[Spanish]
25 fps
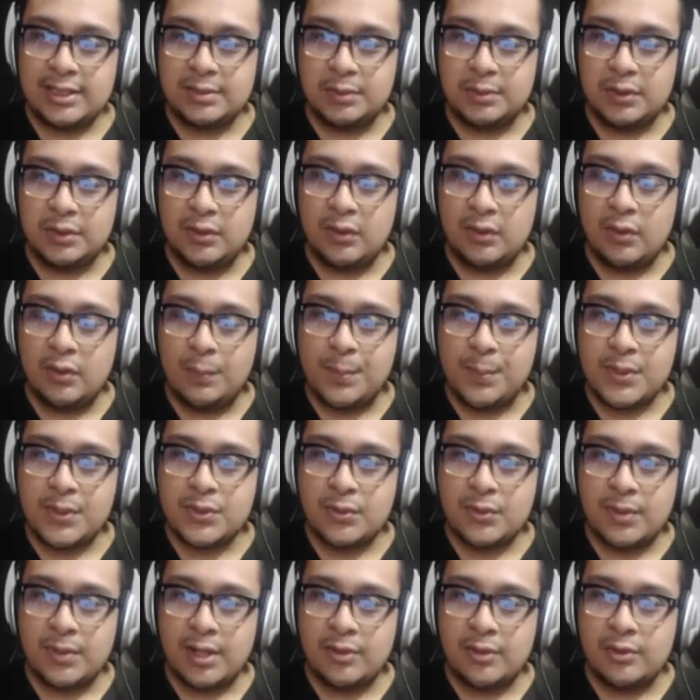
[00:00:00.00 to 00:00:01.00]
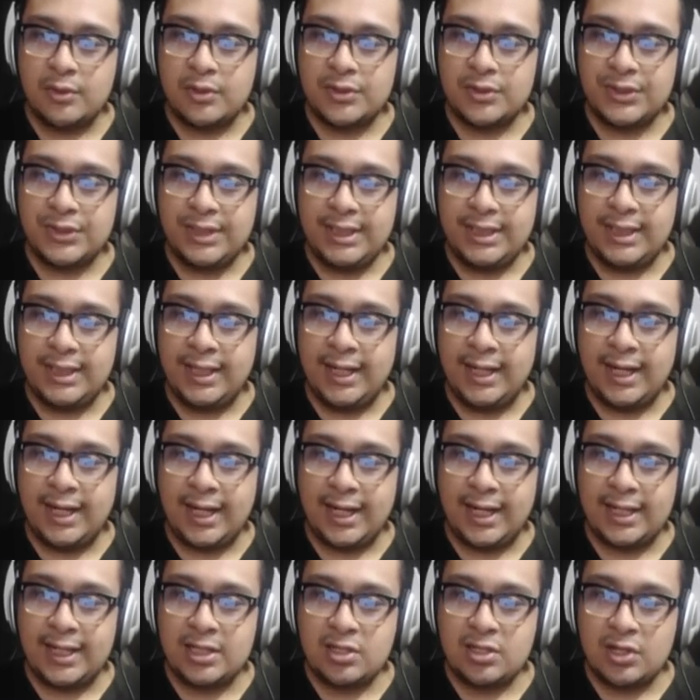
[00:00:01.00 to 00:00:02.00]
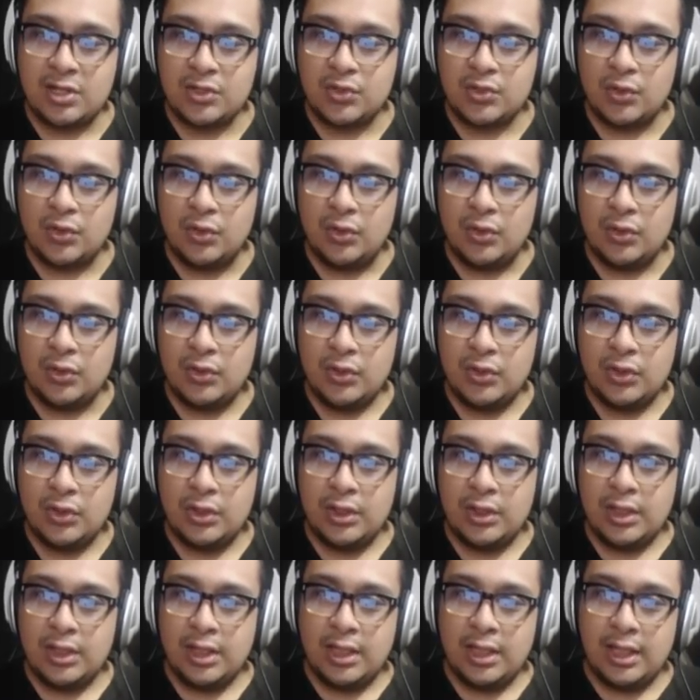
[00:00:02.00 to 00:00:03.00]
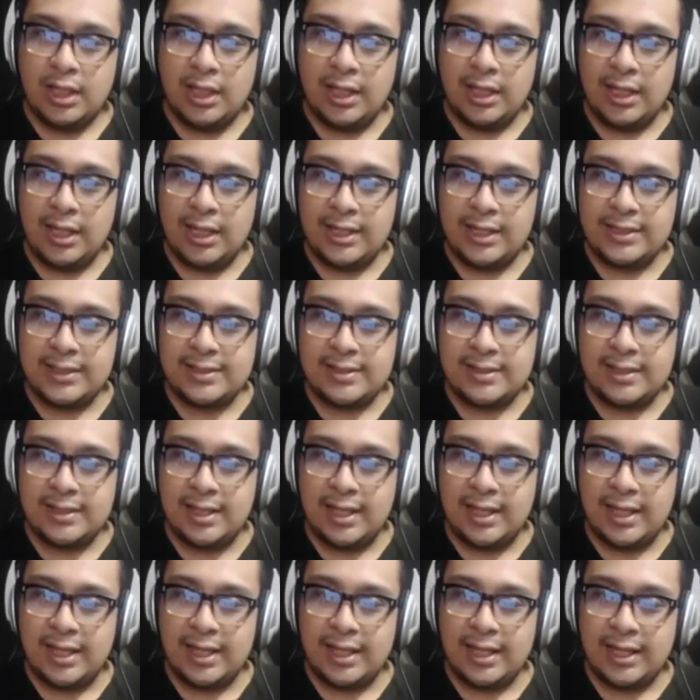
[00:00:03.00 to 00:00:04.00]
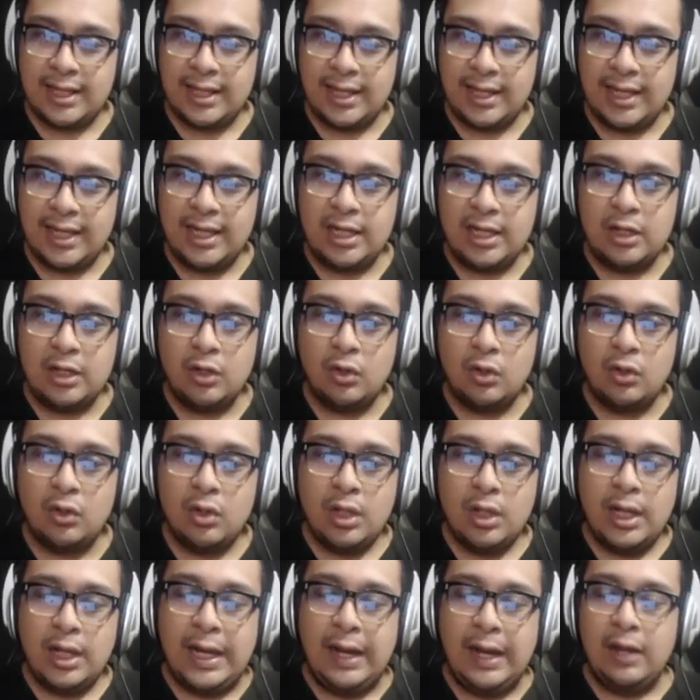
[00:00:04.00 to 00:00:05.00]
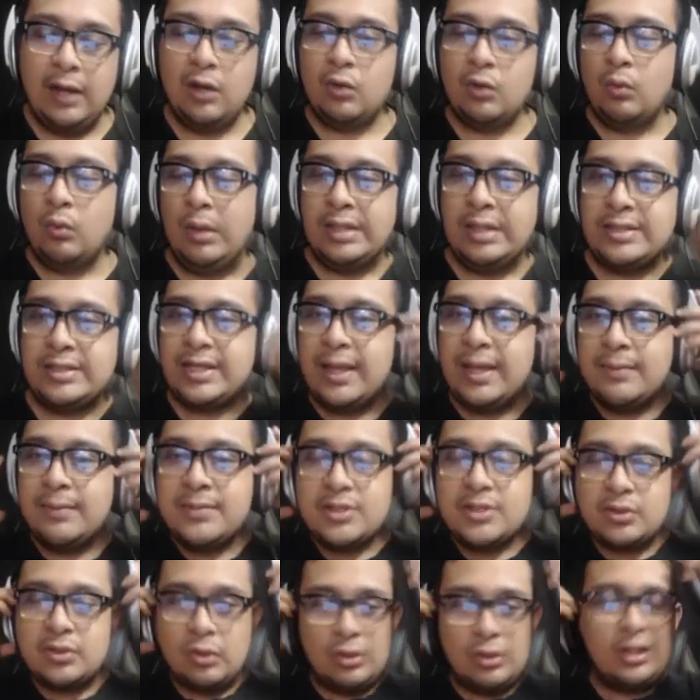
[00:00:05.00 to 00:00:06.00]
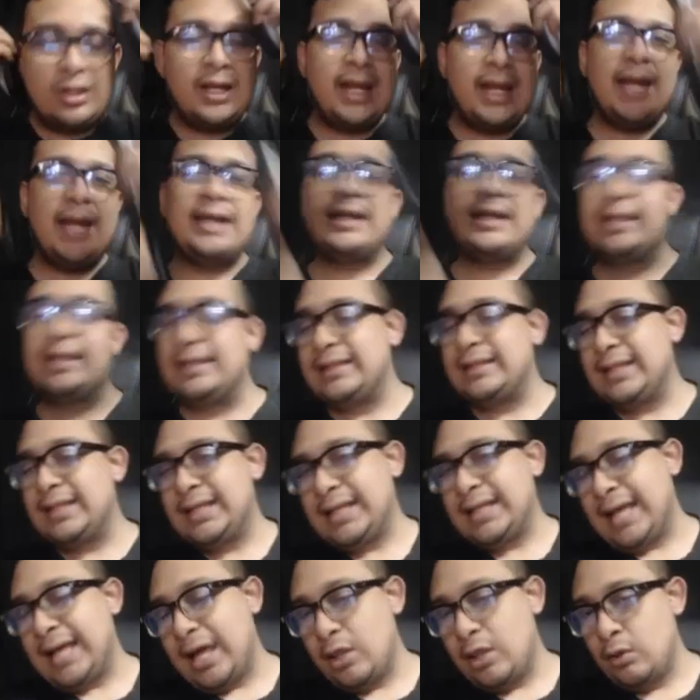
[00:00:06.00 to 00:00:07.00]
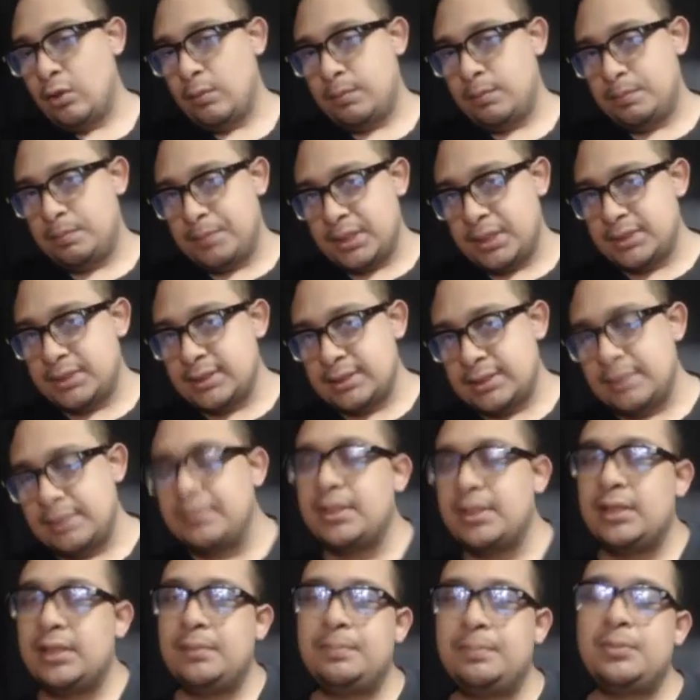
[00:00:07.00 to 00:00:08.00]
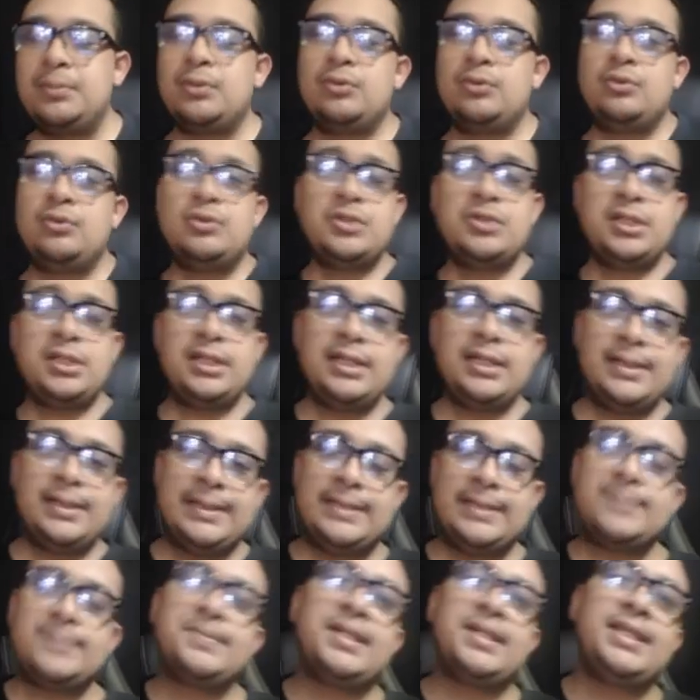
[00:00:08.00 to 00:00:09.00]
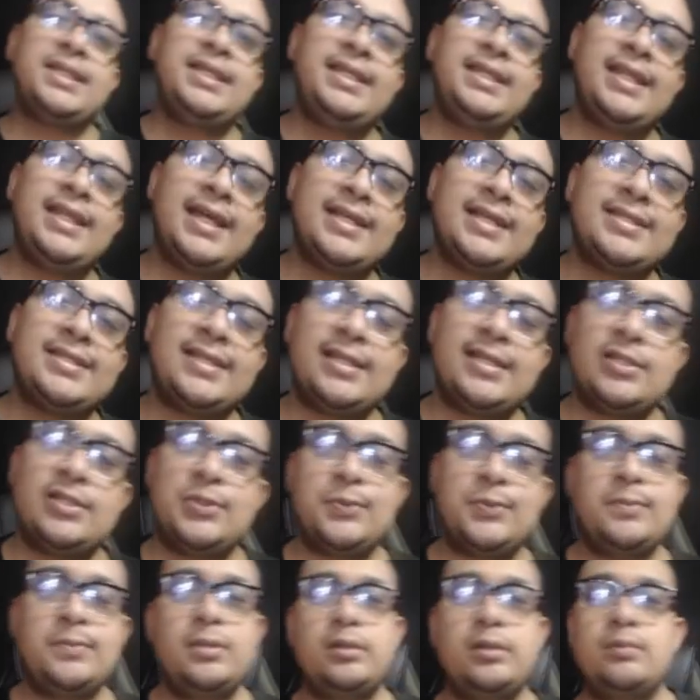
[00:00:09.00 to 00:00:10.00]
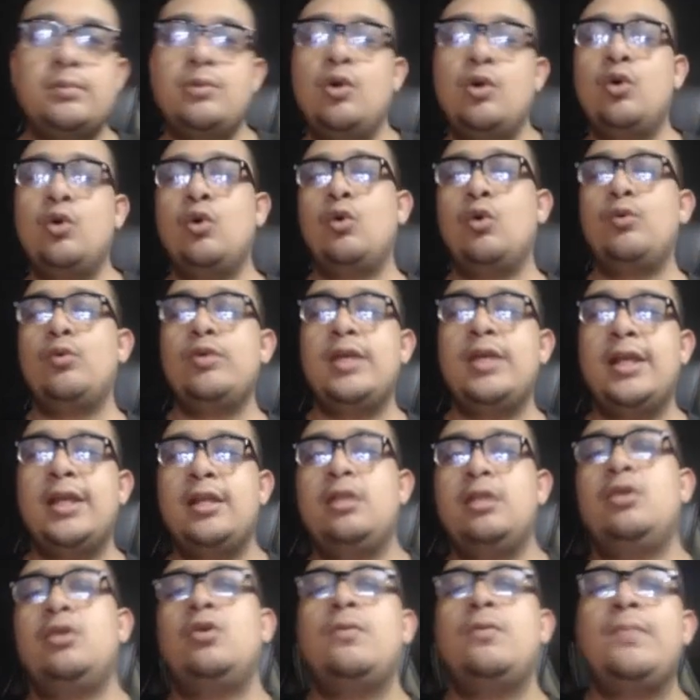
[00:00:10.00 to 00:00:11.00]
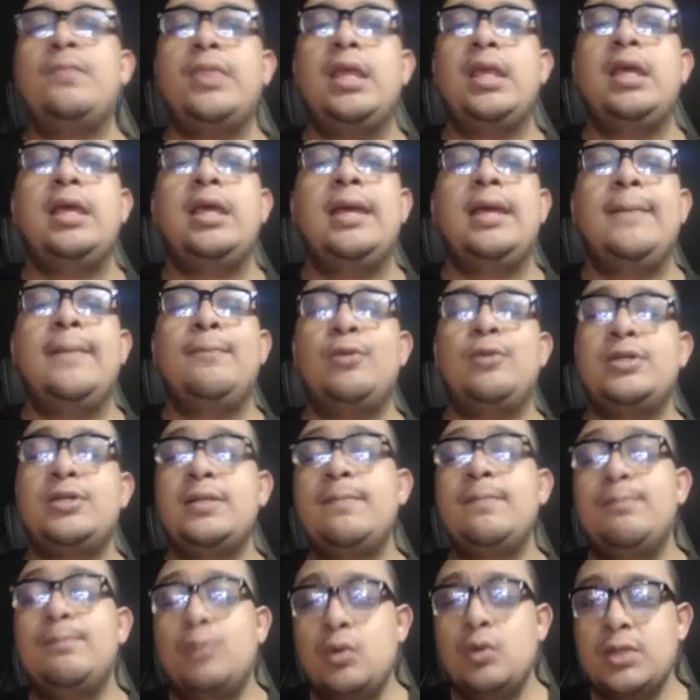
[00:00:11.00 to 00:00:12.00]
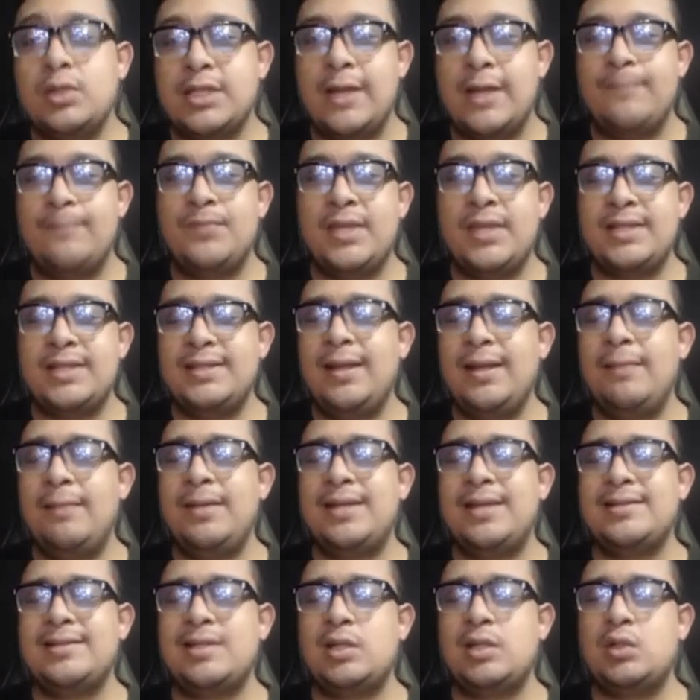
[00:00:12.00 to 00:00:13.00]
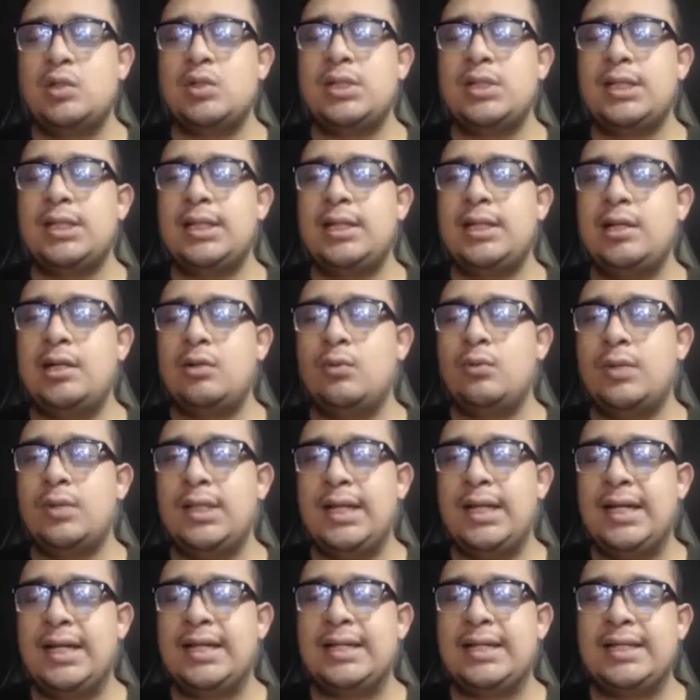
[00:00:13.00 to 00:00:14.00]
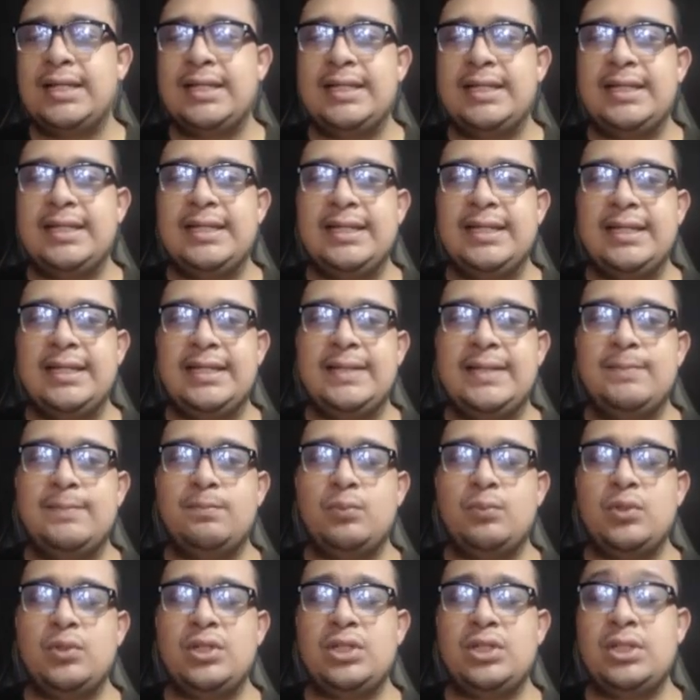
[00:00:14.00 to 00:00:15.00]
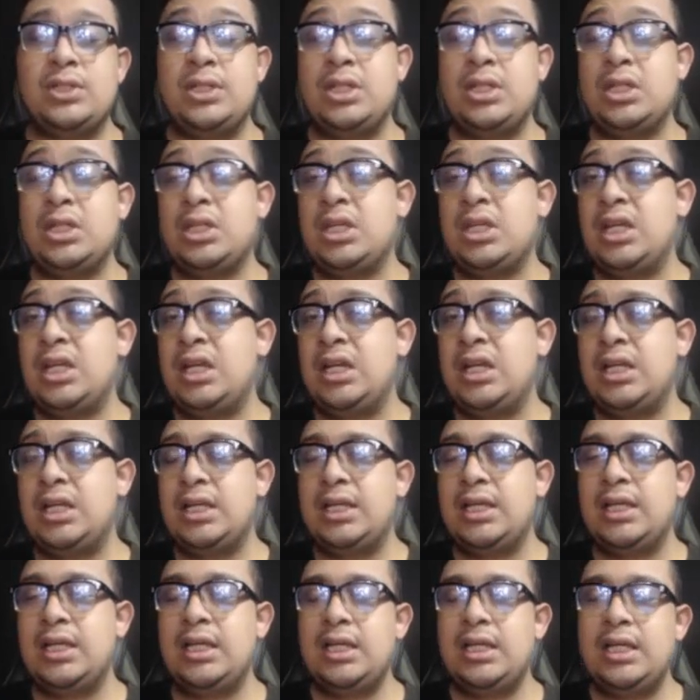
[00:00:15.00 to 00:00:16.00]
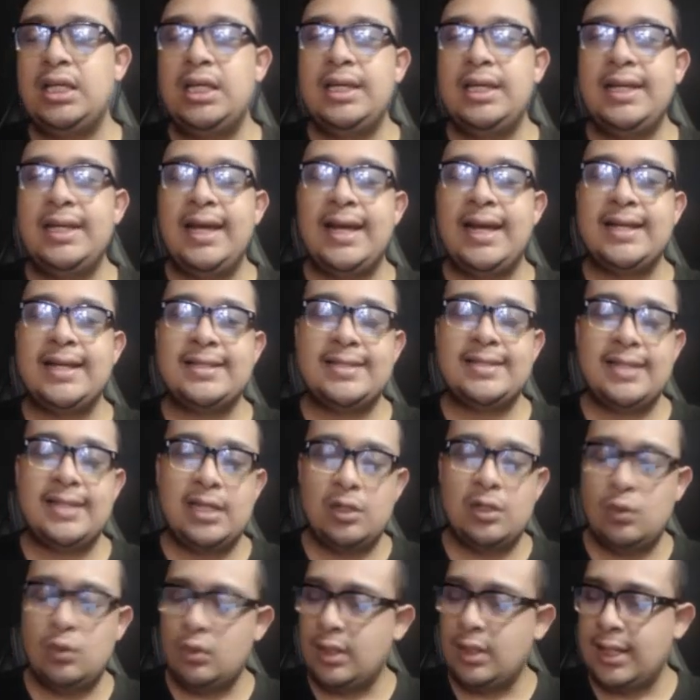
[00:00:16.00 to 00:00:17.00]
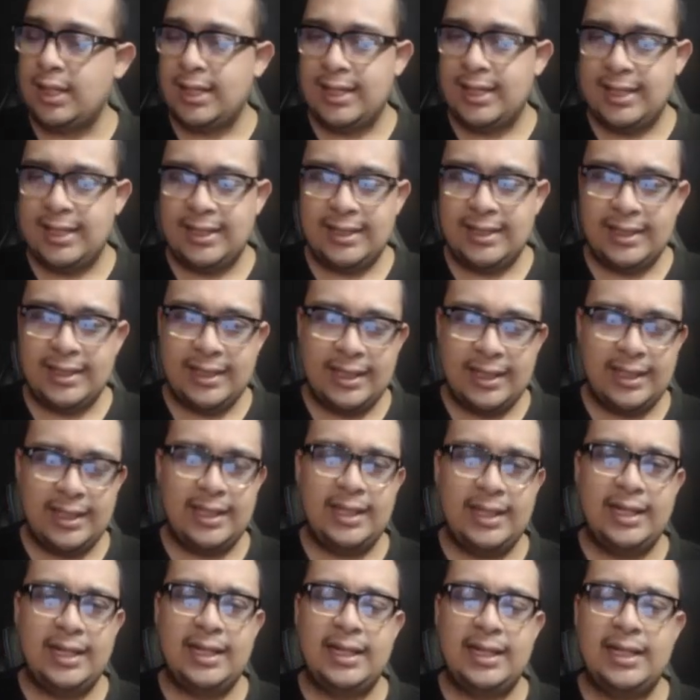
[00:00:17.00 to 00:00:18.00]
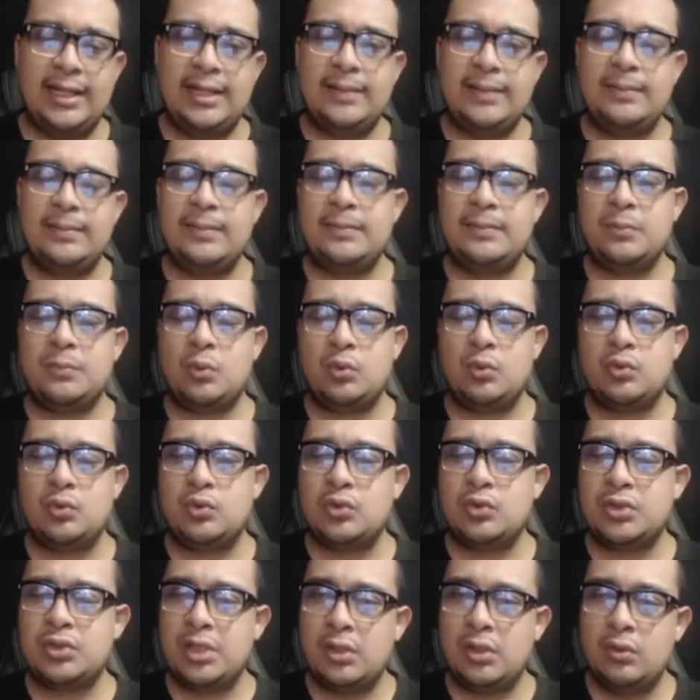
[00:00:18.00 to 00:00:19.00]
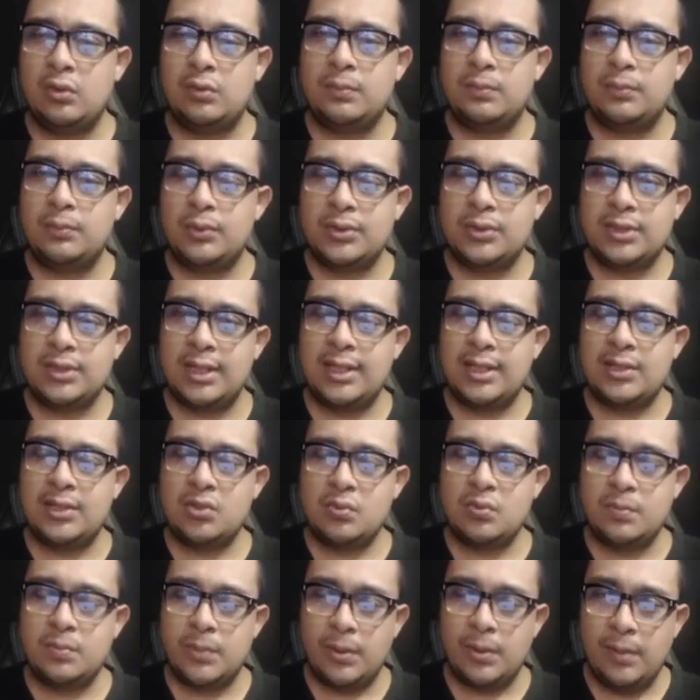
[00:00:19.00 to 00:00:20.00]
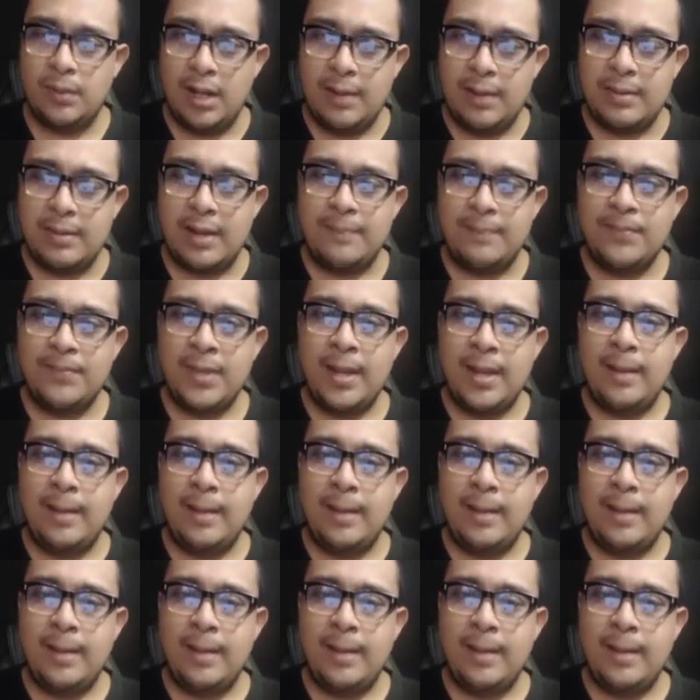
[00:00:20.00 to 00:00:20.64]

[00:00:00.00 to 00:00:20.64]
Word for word: Manuel López Obrador sí rechazó este gel, ¿no? A lo cual se ha visto gran criticado precisamente por no seguir las medidas que su mismo gobierno pues impulsa. Está bien, si no se quiere cuidar y pues si quiere hacer lo que él quiera con su salud, pues es su problema.